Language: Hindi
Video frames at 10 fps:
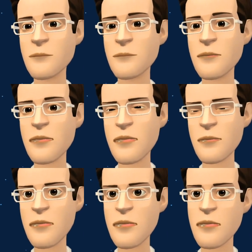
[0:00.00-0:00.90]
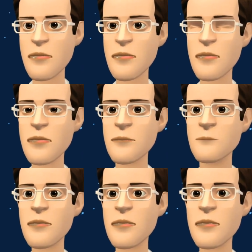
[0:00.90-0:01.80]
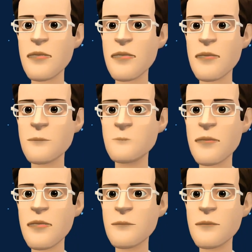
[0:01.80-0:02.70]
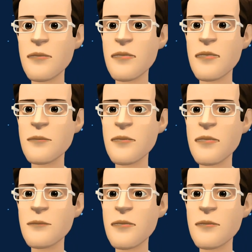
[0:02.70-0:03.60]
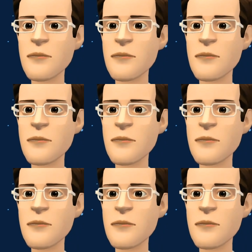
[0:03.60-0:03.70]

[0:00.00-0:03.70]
1710 किलोग्राम है सेटेलाइट की उम्र 10 वर्ष है